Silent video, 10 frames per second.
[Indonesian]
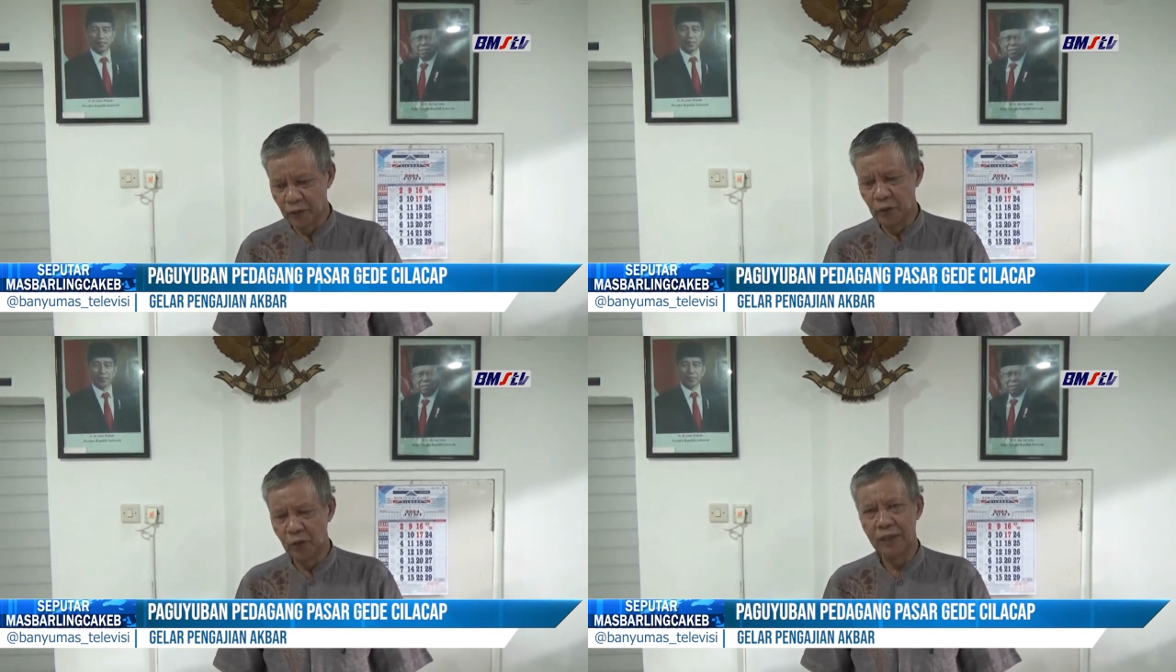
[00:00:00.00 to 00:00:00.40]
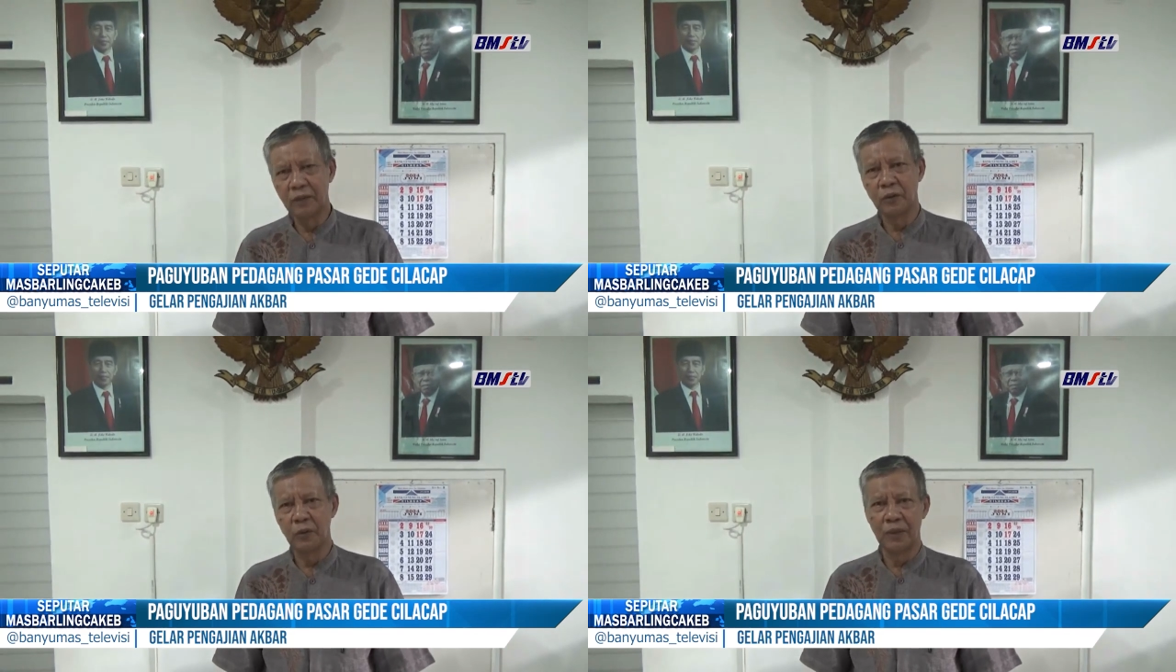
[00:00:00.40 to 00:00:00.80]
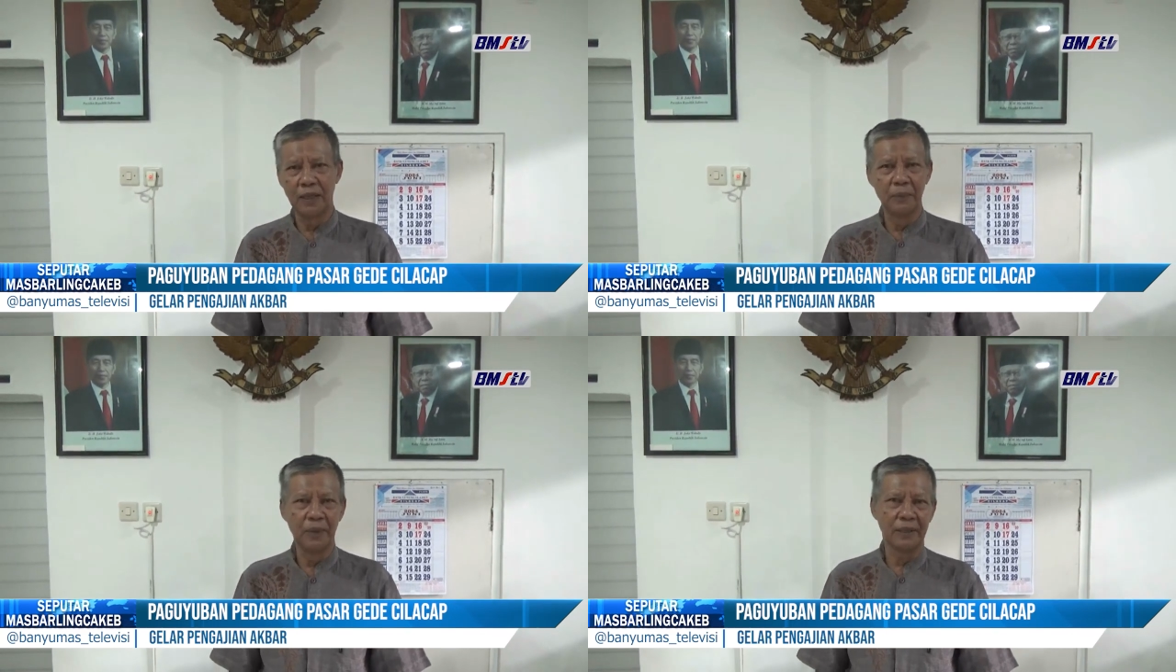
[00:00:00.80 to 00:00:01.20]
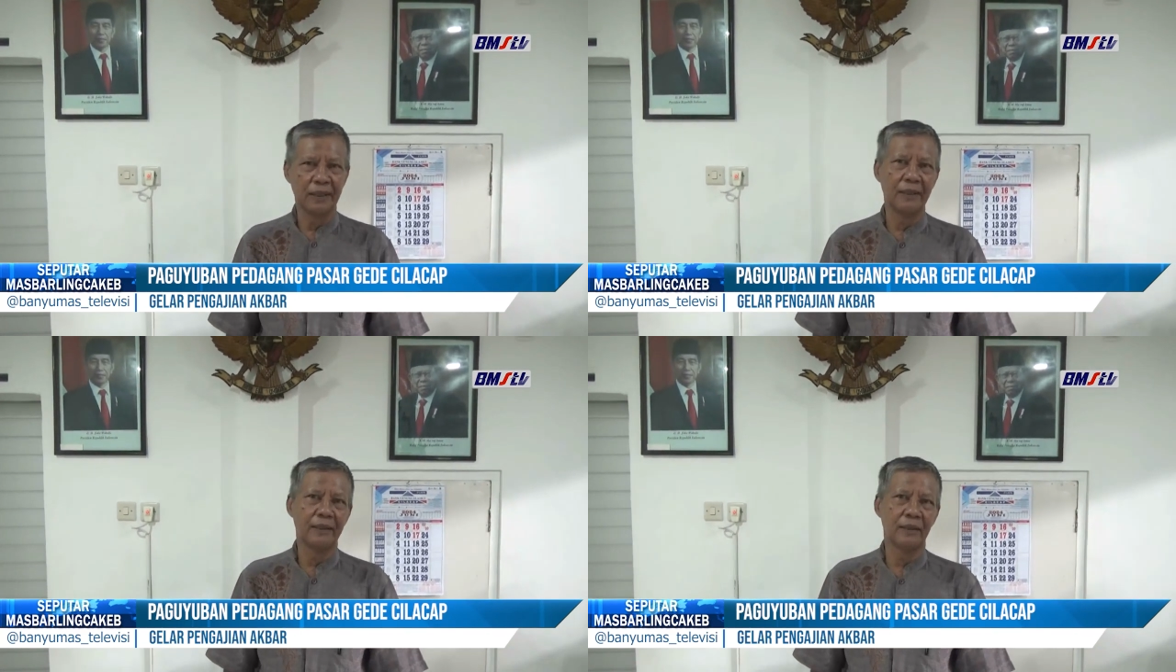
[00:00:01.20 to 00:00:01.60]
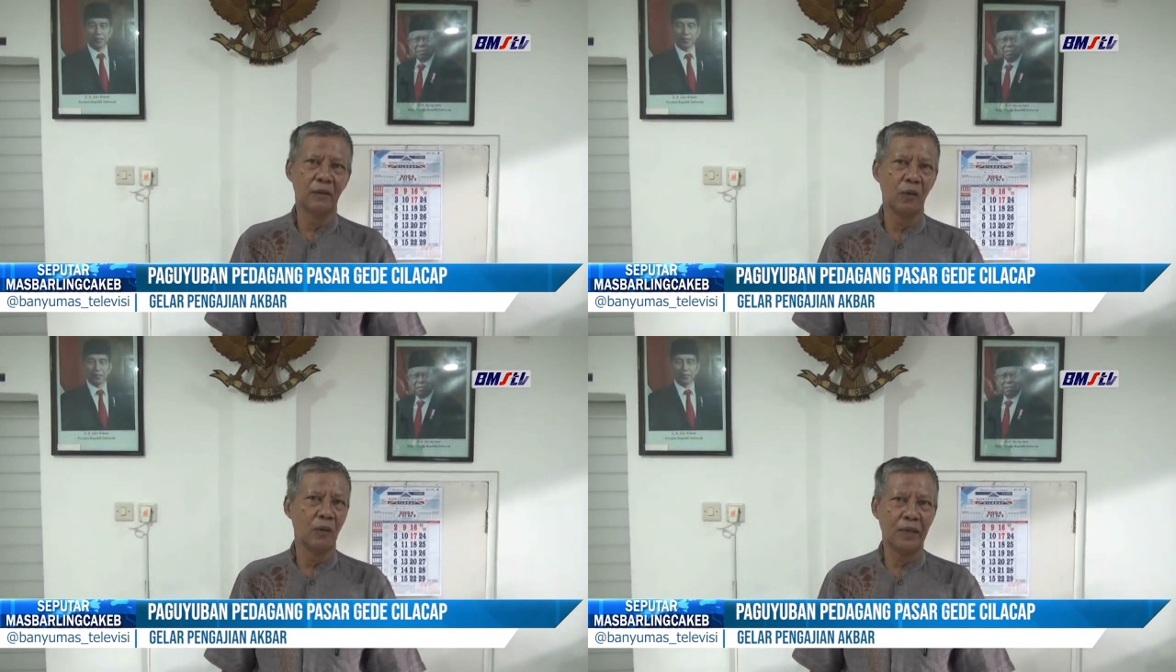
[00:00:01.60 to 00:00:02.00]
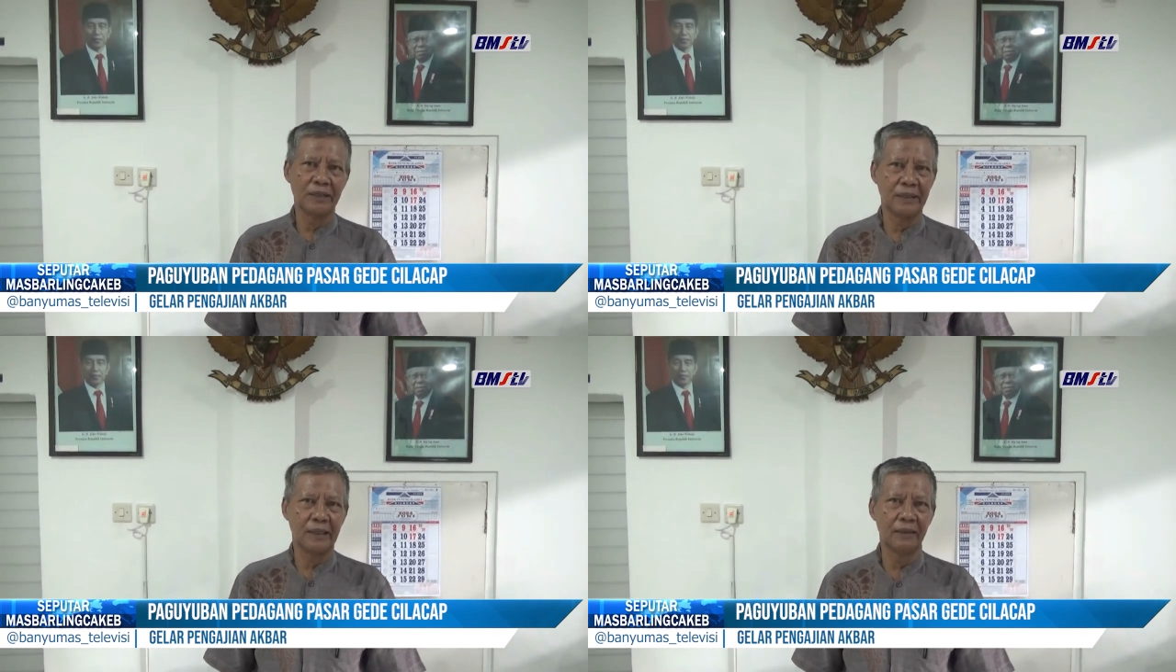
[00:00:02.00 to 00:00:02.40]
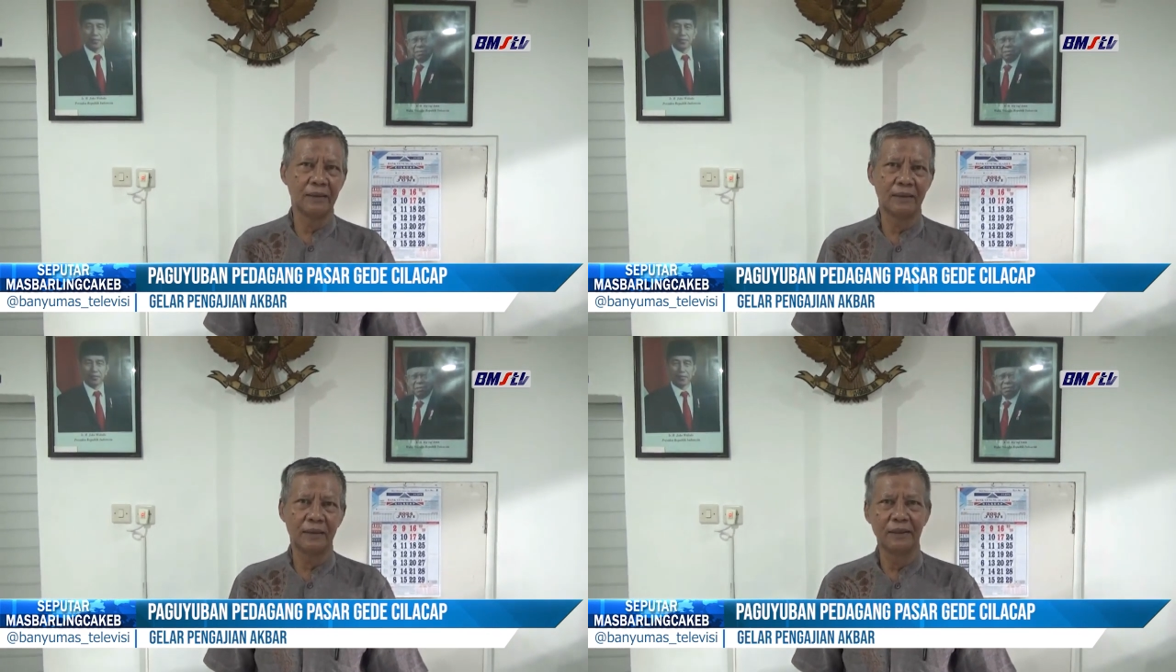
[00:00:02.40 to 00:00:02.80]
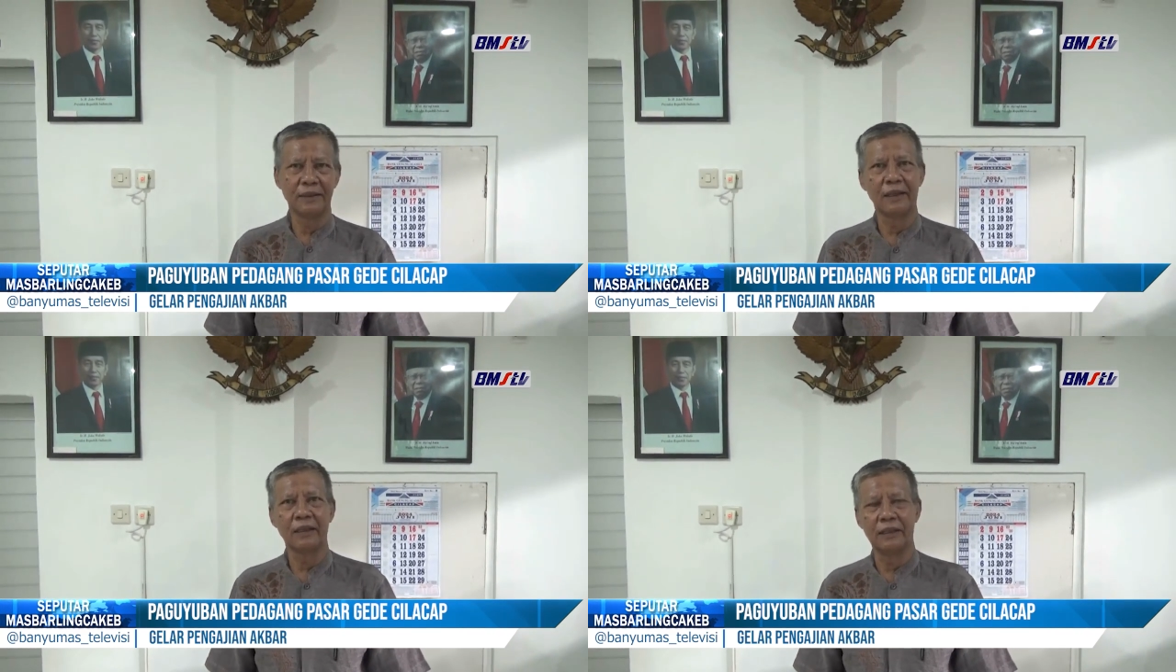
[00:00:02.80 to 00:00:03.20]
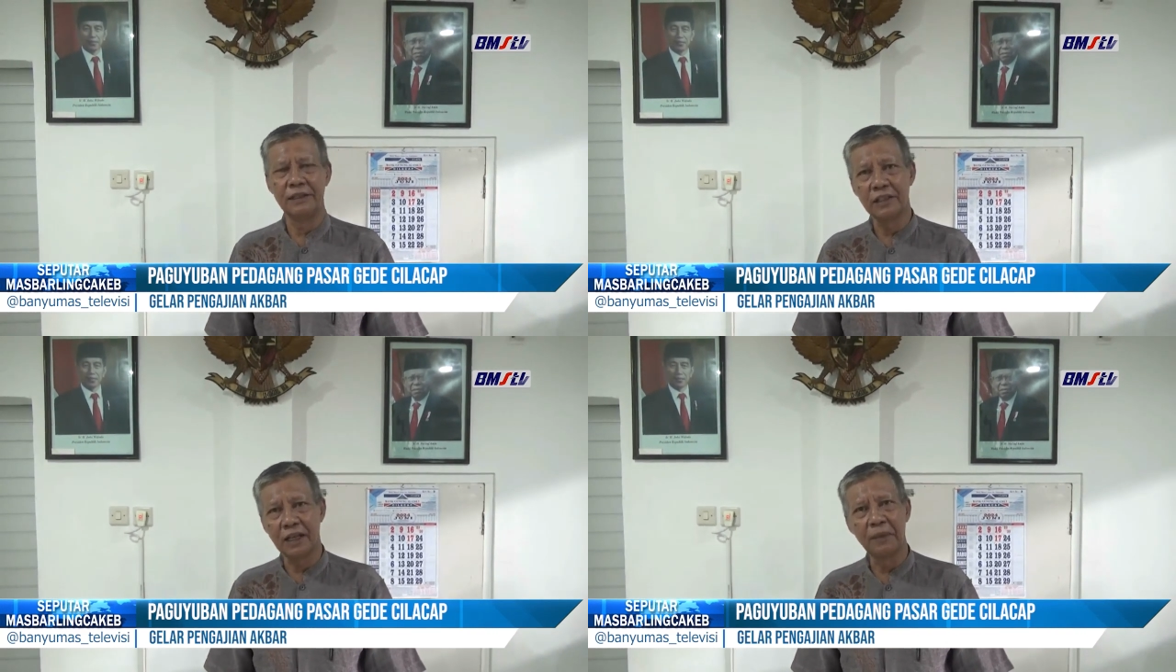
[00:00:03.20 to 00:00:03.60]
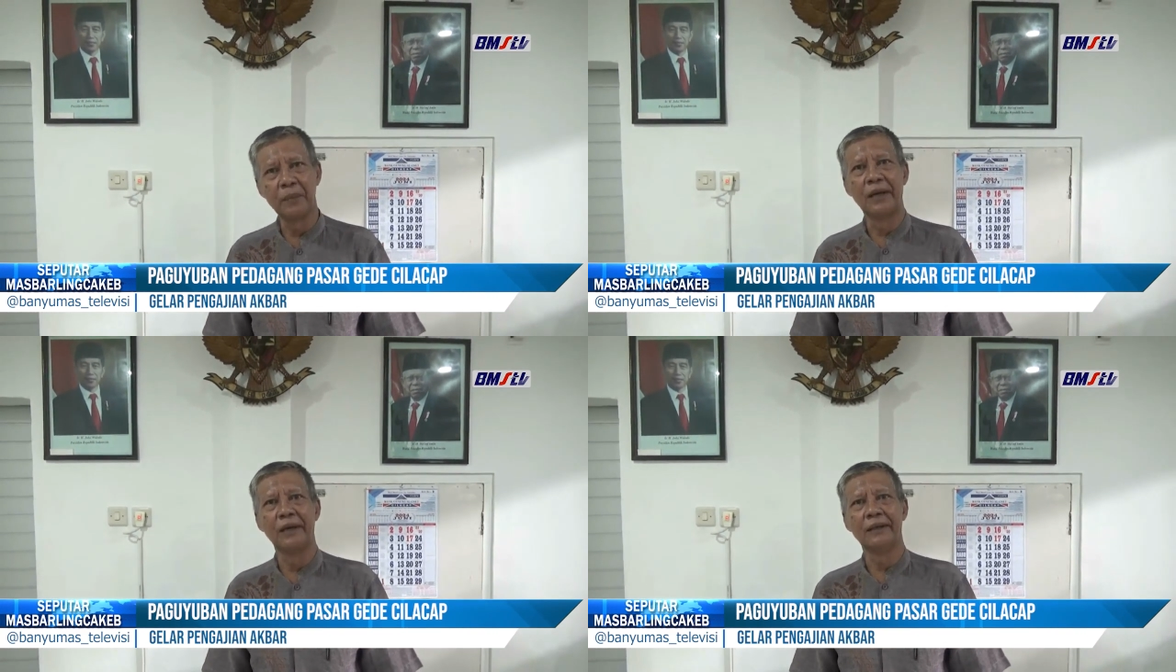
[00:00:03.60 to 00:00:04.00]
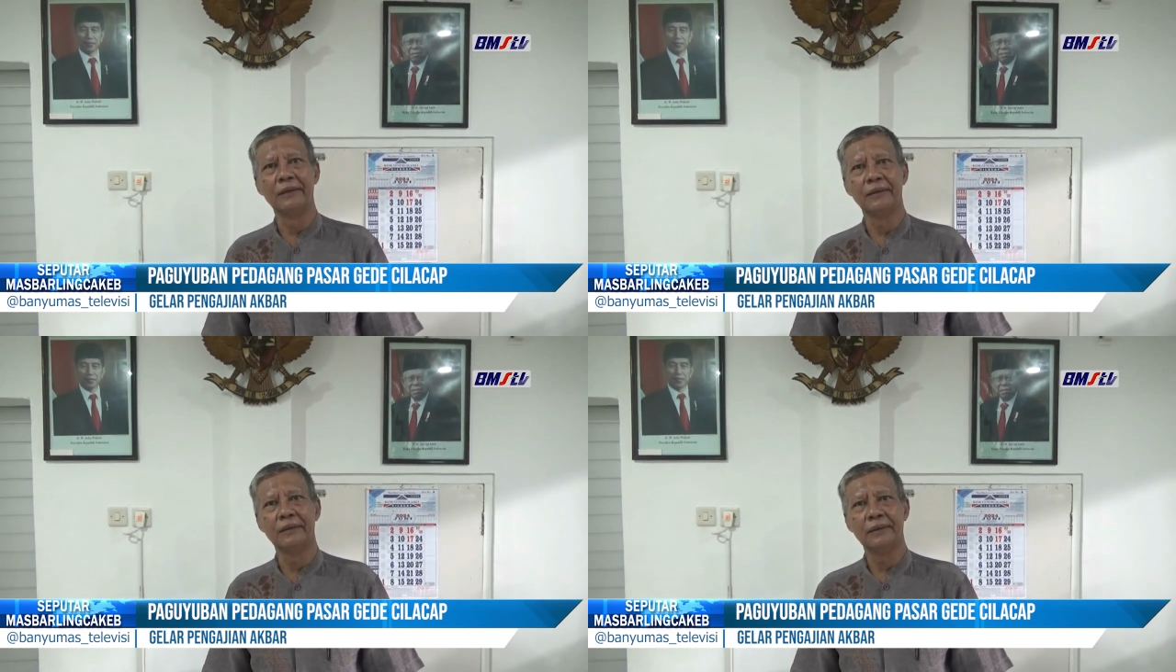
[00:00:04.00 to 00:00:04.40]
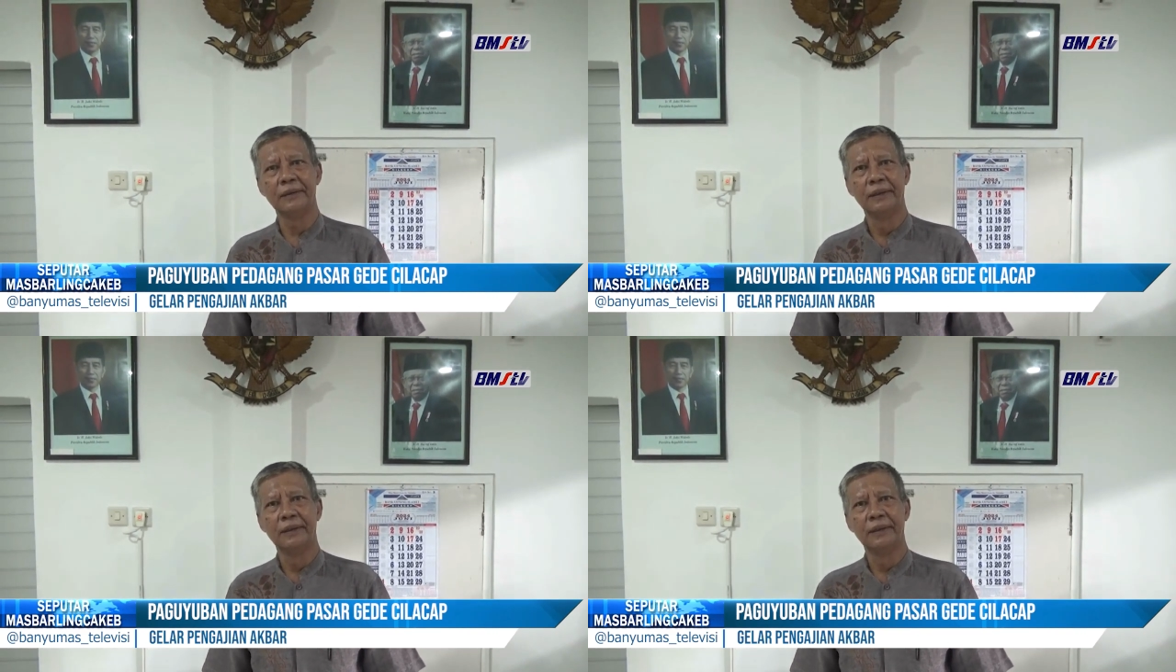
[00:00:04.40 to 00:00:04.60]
tujuan untuk menambahkan wawasan tentang keislaman,